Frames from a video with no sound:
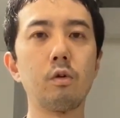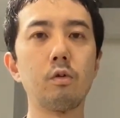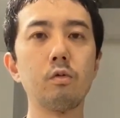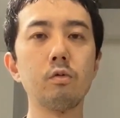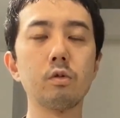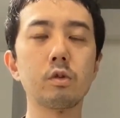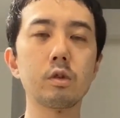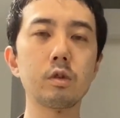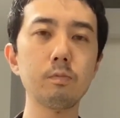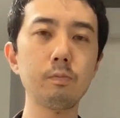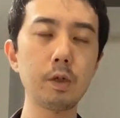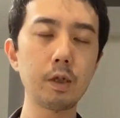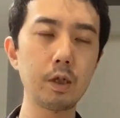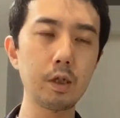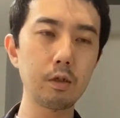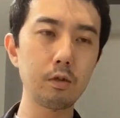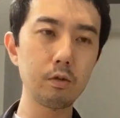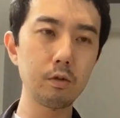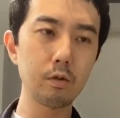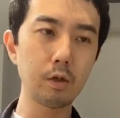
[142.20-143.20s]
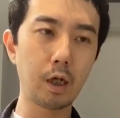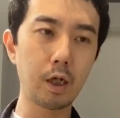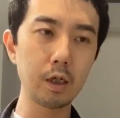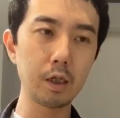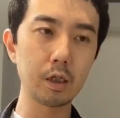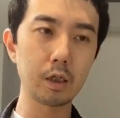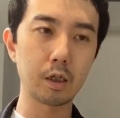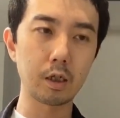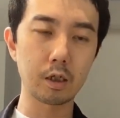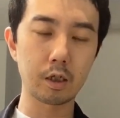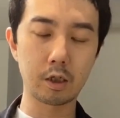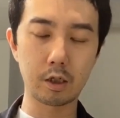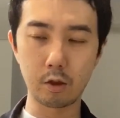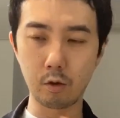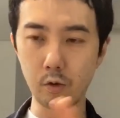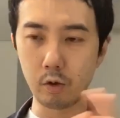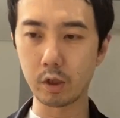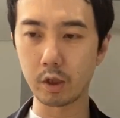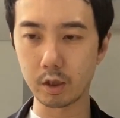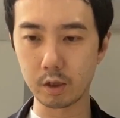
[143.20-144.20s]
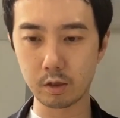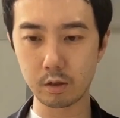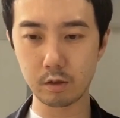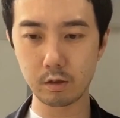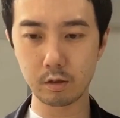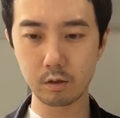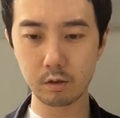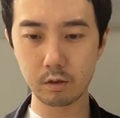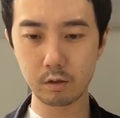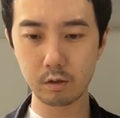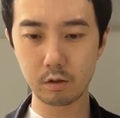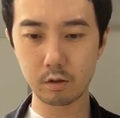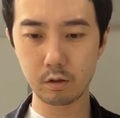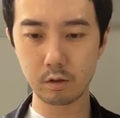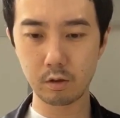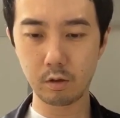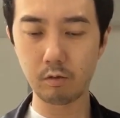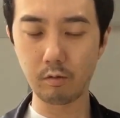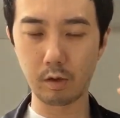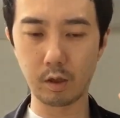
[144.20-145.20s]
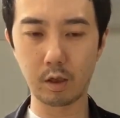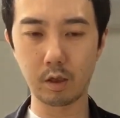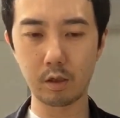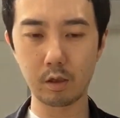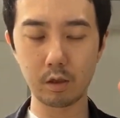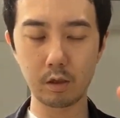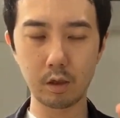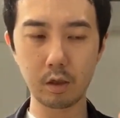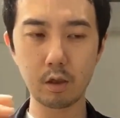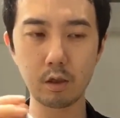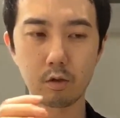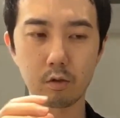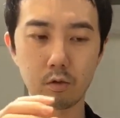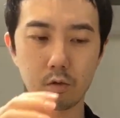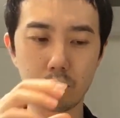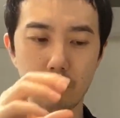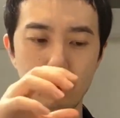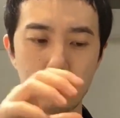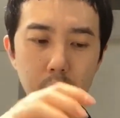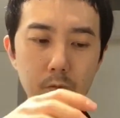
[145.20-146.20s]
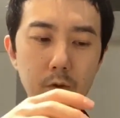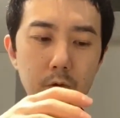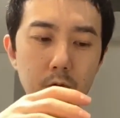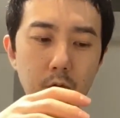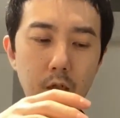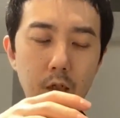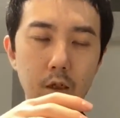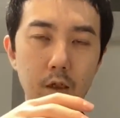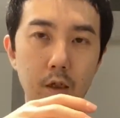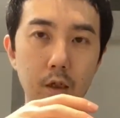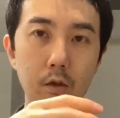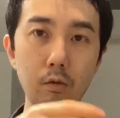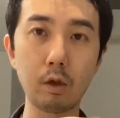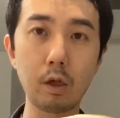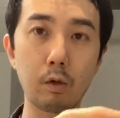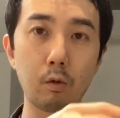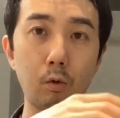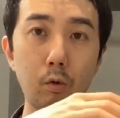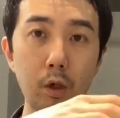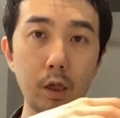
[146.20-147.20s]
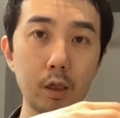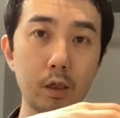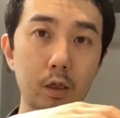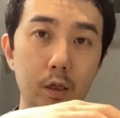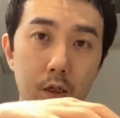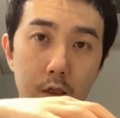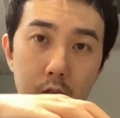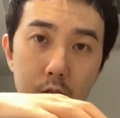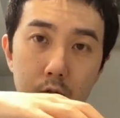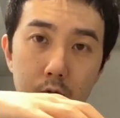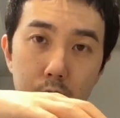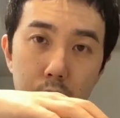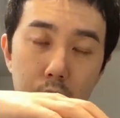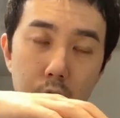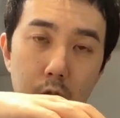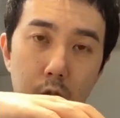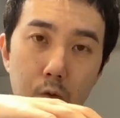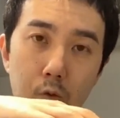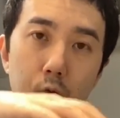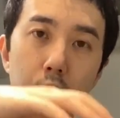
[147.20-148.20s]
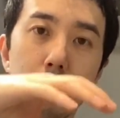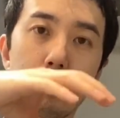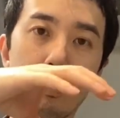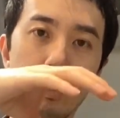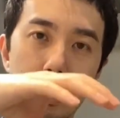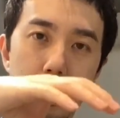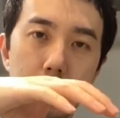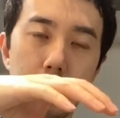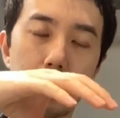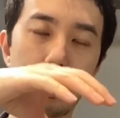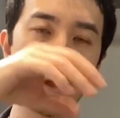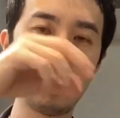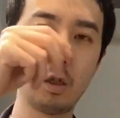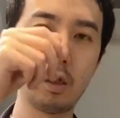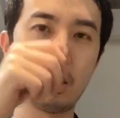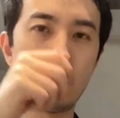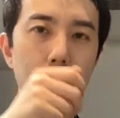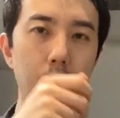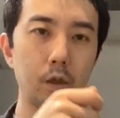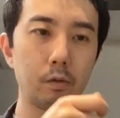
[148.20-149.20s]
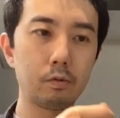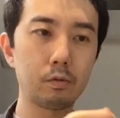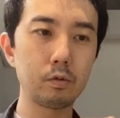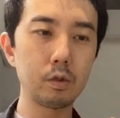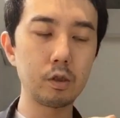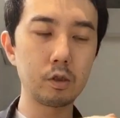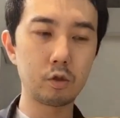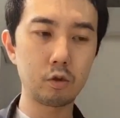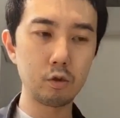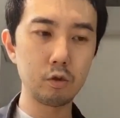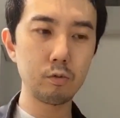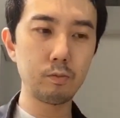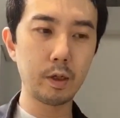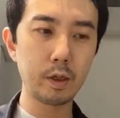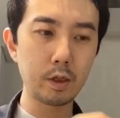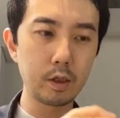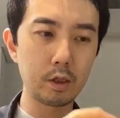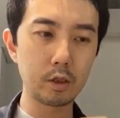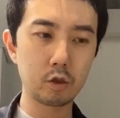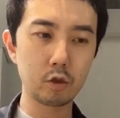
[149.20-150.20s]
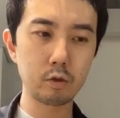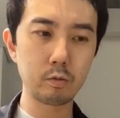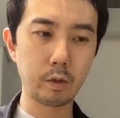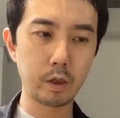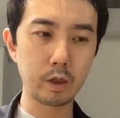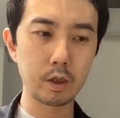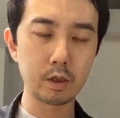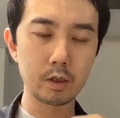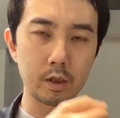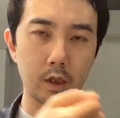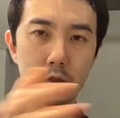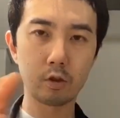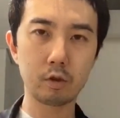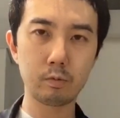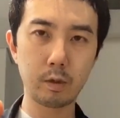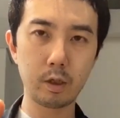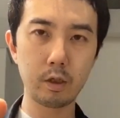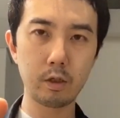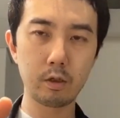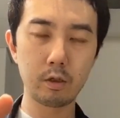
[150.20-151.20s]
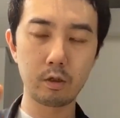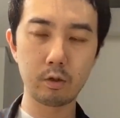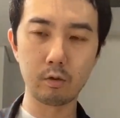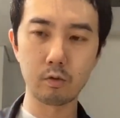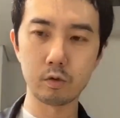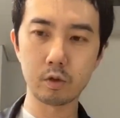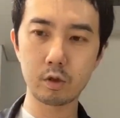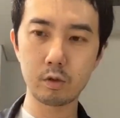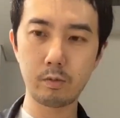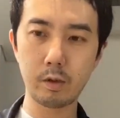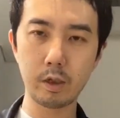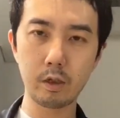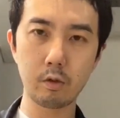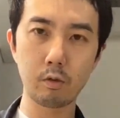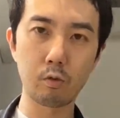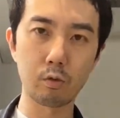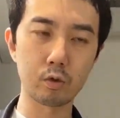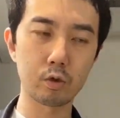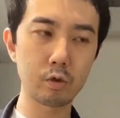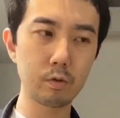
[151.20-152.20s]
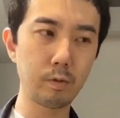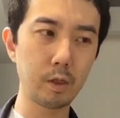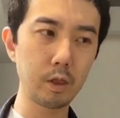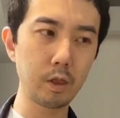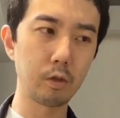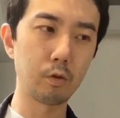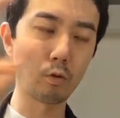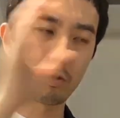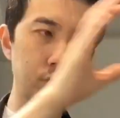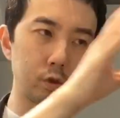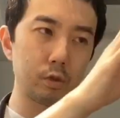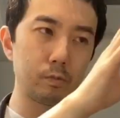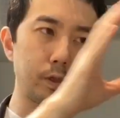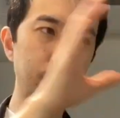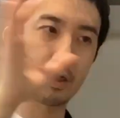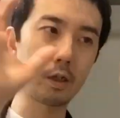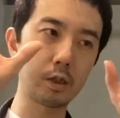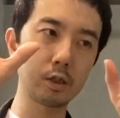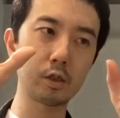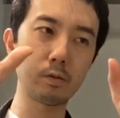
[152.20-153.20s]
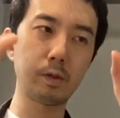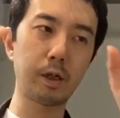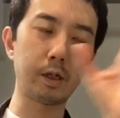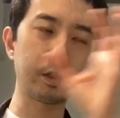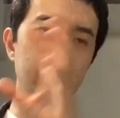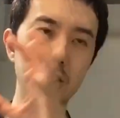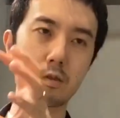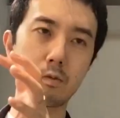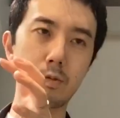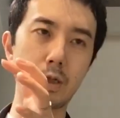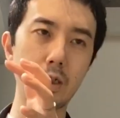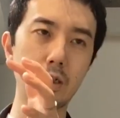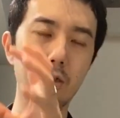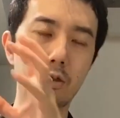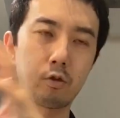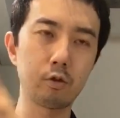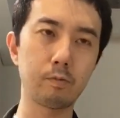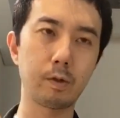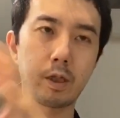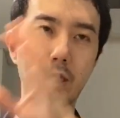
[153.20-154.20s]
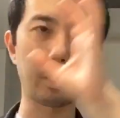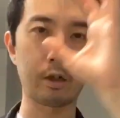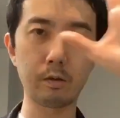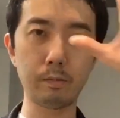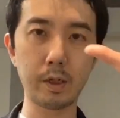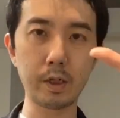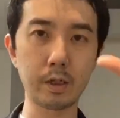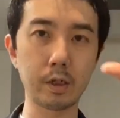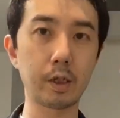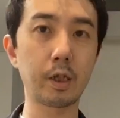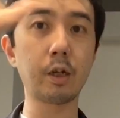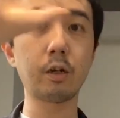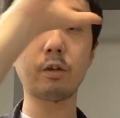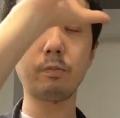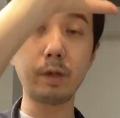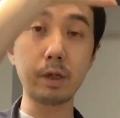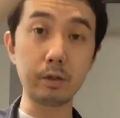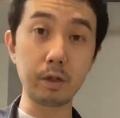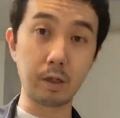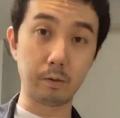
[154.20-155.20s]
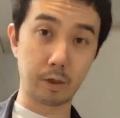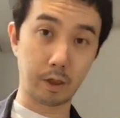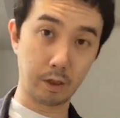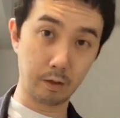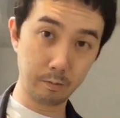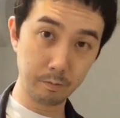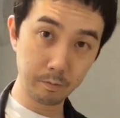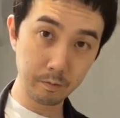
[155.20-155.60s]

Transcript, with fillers: 薄めれる範囲が広いんです。っていうのは何かというと、トリートメントカラーって色が濃かったりするものが多いので、え普通にじゅうばい、にじゅうばい、さんじゅうばい、よんじゅうばい、ごじゅうばい、ろくじゅうばい、ななじゅうばい、はちじゅうばい、きゅうじゅうばい、ひゃくばい、にひゃくばいぐらいまで